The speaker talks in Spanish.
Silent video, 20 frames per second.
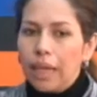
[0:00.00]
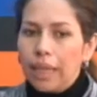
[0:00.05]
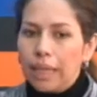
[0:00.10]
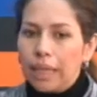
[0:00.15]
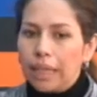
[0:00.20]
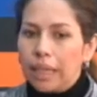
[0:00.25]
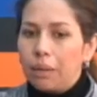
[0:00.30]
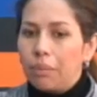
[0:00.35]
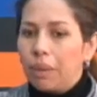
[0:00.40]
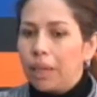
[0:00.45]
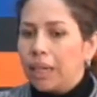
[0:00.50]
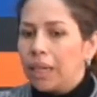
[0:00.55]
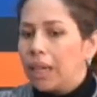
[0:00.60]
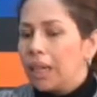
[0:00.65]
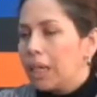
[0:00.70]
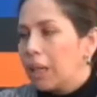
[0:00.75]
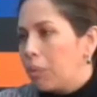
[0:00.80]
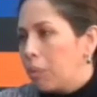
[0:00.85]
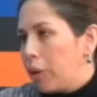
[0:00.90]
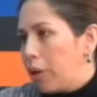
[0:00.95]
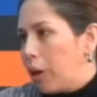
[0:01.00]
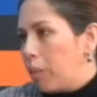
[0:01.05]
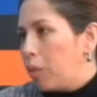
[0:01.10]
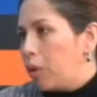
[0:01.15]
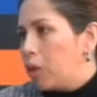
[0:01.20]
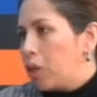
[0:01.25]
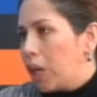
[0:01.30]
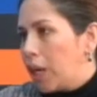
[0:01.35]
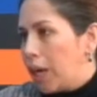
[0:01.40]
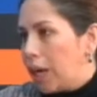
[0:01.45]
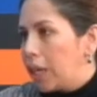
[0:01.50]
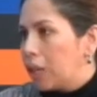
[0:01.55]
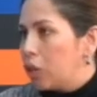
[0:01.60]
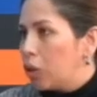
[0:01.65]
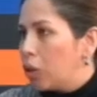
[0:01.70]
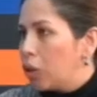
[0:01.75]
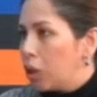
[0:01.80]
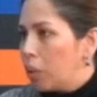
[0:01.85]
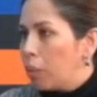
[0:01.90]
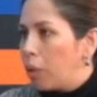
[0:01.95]
de tal manera que pudiéramos llegar a
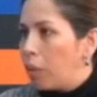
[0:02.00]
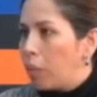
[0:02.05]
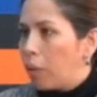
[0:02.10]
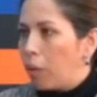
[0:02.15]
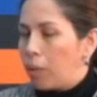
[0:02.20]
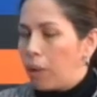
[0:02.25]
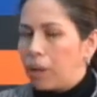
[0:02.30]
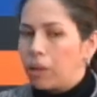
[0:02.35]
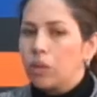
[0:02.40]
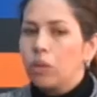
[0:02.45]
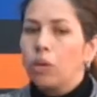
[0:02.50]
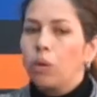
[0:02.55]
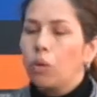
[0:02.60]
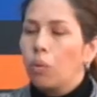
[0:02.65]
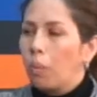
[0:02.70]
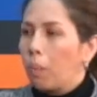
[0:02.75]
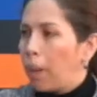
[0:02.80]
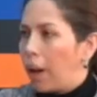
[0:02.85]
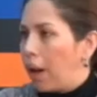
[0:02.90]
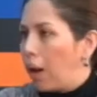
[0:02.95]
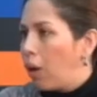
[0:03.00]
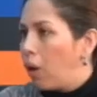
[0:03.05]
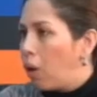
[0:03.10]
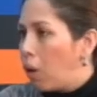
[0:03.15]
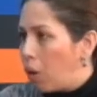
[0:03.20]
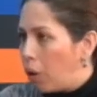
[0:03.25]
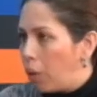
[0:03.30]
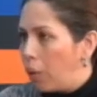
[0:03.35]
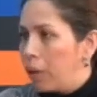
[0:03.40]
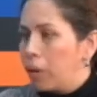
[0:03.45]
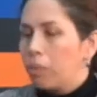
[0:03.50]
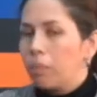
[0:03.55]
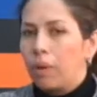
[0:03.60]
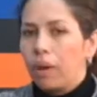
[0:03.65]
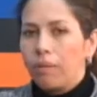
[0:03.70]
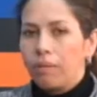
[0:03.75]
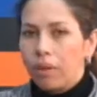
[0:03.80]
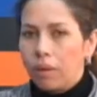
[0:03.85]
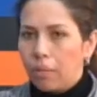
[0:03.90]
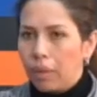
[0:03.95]
todo tipo de población, un plan joven, un
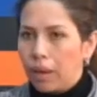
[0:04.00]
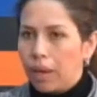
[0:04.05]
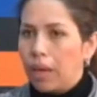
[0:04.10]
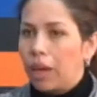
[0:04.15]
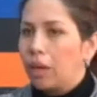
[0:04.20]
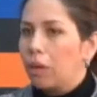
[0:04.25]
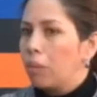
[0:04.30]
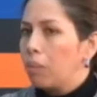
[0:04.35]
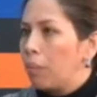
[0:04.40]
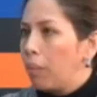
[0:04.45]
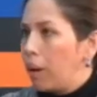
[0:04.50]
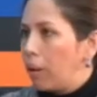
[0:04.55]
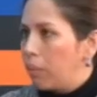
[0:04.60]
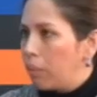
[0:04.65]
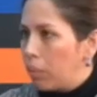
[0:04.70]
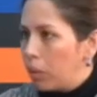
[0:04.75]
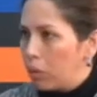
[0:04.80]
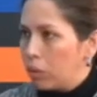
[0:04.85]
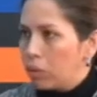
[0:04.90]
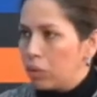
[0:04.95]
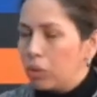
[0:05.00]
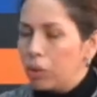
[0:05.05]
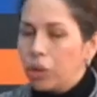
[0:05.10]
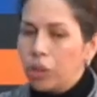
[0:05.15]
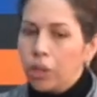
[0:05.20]
plan familiar y un plan plus